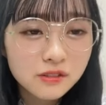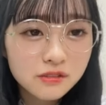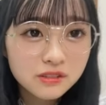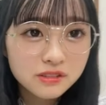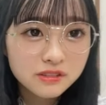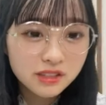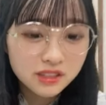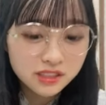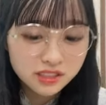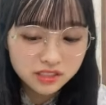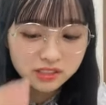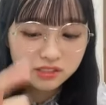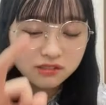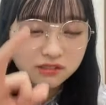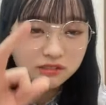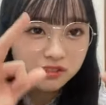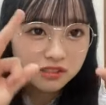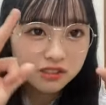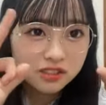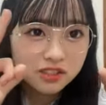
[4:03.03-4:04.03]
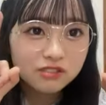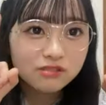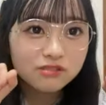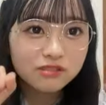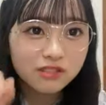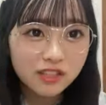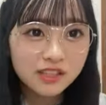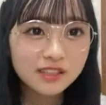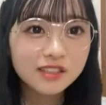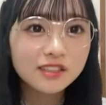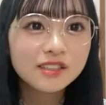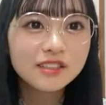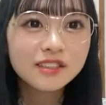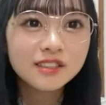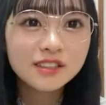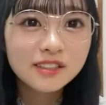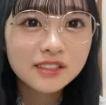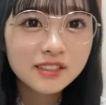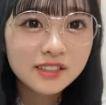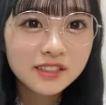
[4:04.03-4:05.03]
これぐらいちっちゃくなっちゃうんで
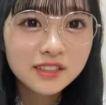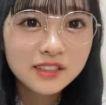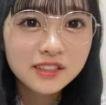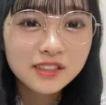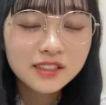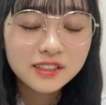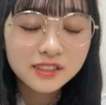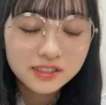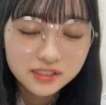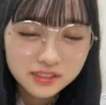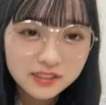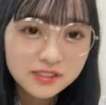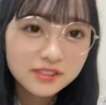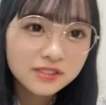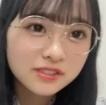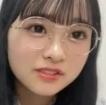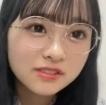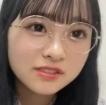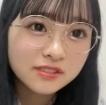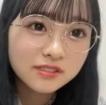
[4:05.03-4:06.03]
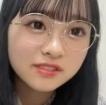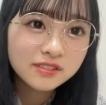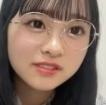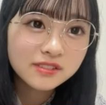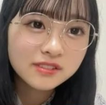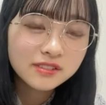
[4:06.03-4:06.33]
そう